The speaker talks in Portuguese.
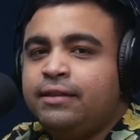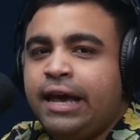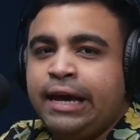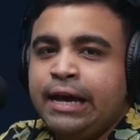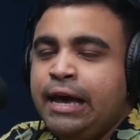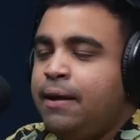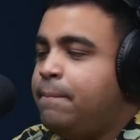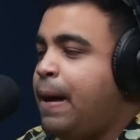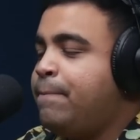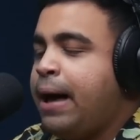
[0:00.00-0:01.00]
tem
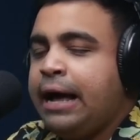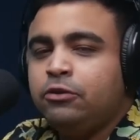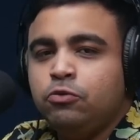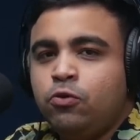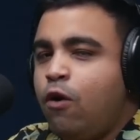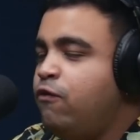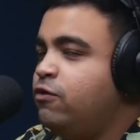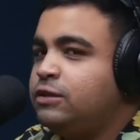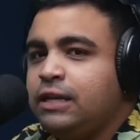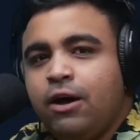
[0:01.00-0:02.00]
babado,
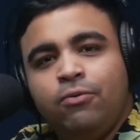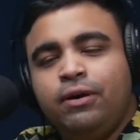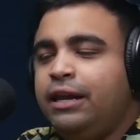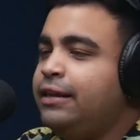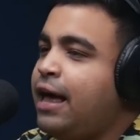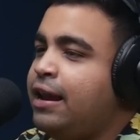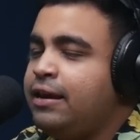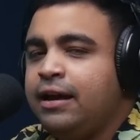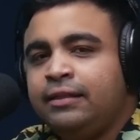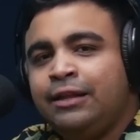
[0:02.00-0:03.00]
confusão,
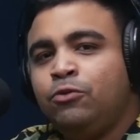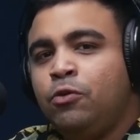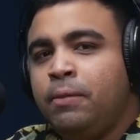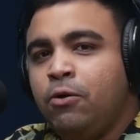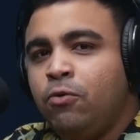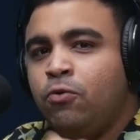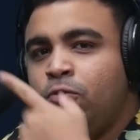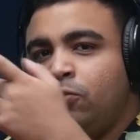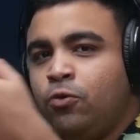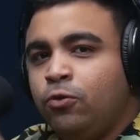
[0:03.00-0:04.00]
gritaria, dedo no meu
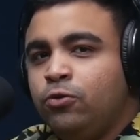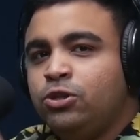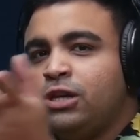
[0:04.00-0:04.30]
cu, no cu do